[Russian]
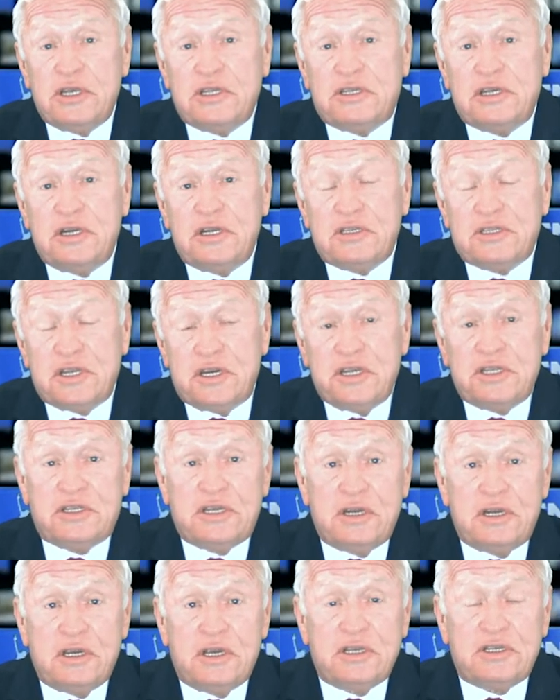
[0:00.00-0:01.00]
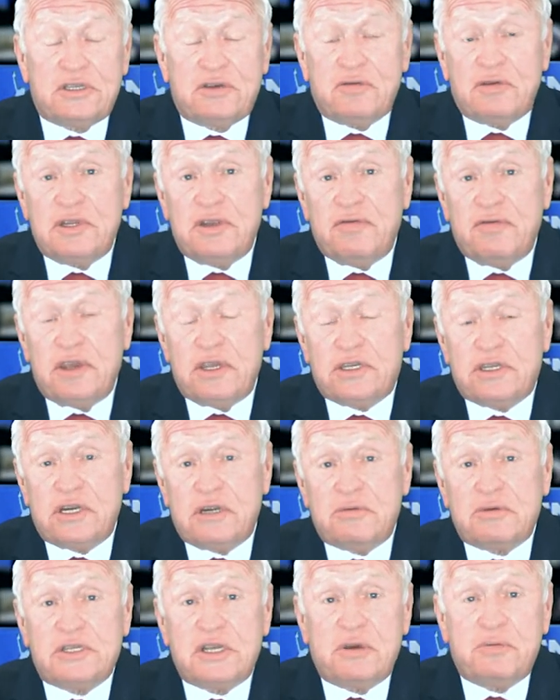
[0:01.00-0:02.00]
телезрители. Сегодня
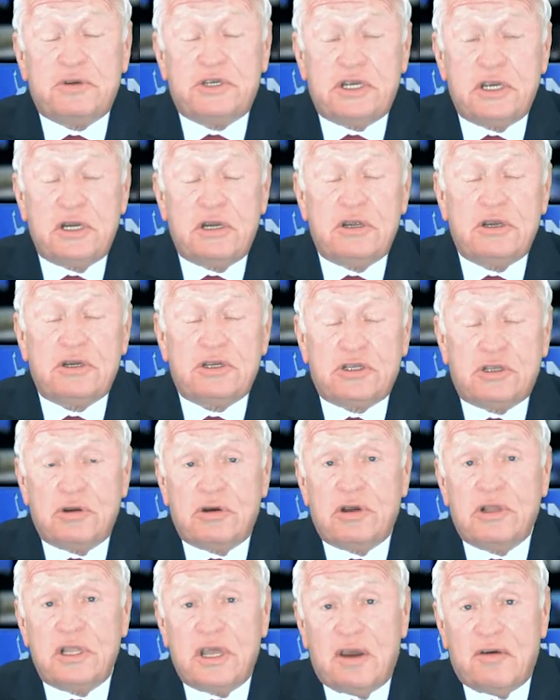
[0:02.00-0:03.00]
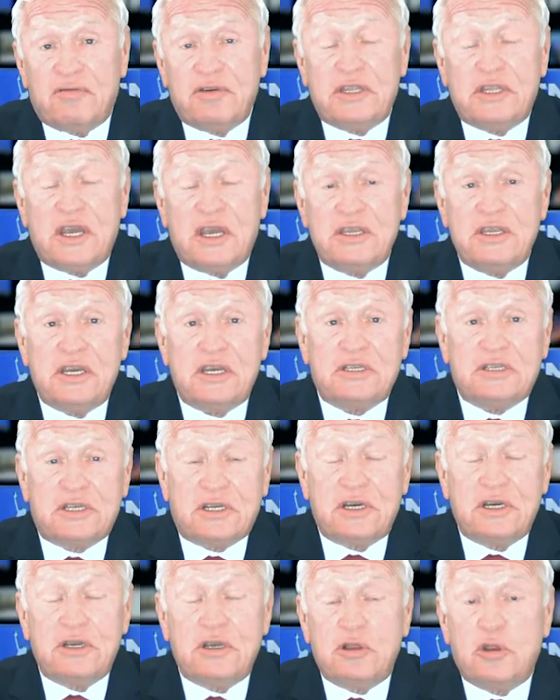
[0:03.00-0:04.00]
вечером сообщили, что главы
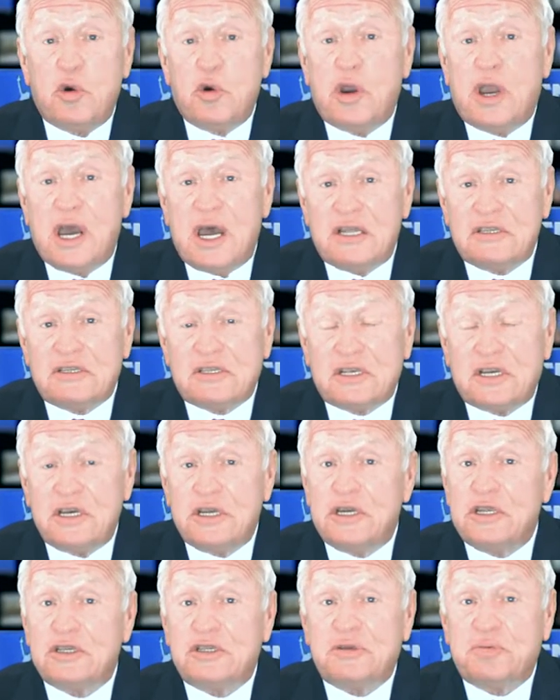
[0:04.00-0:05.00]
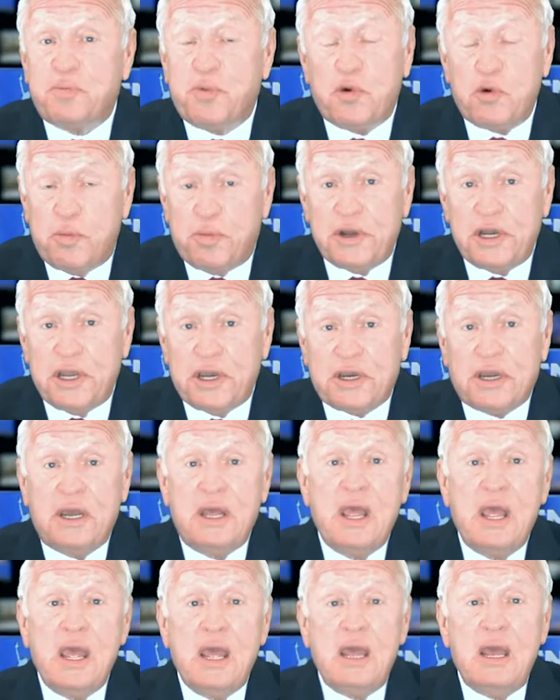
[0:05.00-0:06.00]
Донецкой и Луганской республик
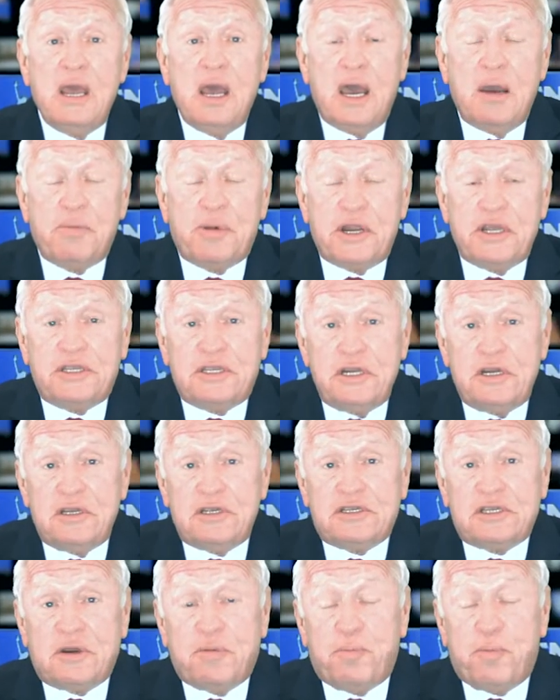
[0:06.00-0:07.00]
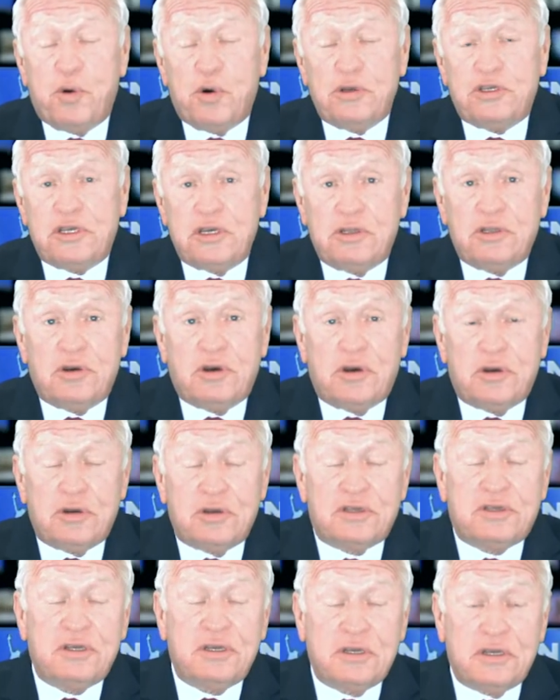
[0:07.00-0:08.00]
обратились к
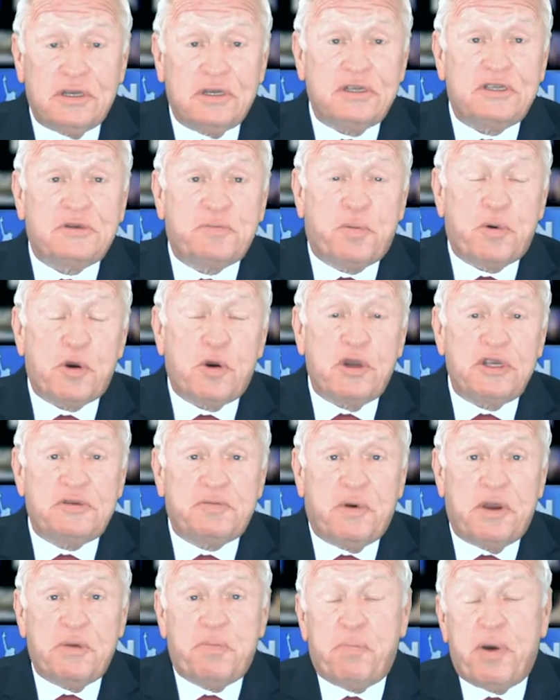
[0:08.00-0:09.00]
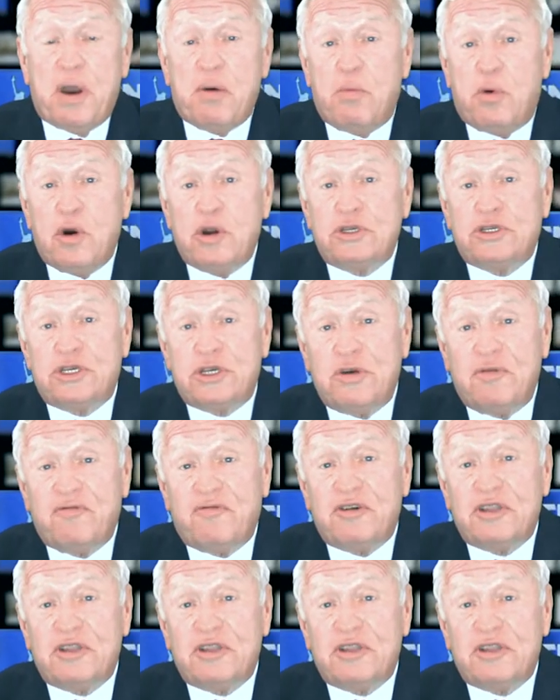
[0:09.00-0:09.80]
Путину э, с просьбой помочь им в